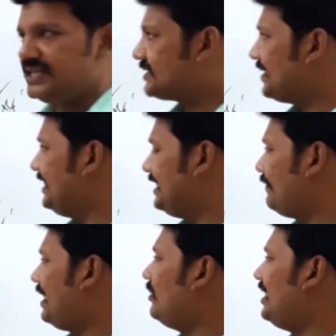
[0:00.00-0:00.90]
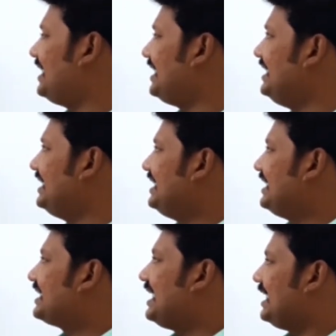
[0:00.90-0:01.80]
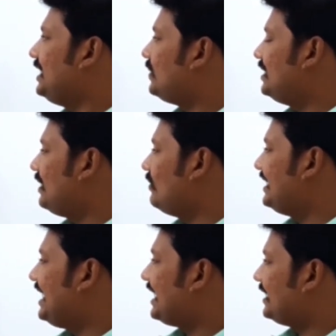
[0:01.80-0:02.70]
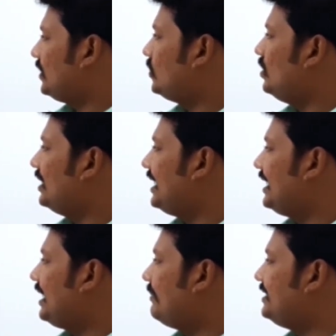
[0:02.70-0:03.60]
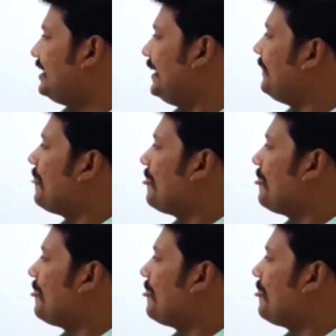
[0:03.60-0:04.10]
ஸோ இந்த ஃபார்முலாவில் கரண்ட் வந்துட்டு அவங்க டேரெக்டாக கொடுக்கல அப்படி தானே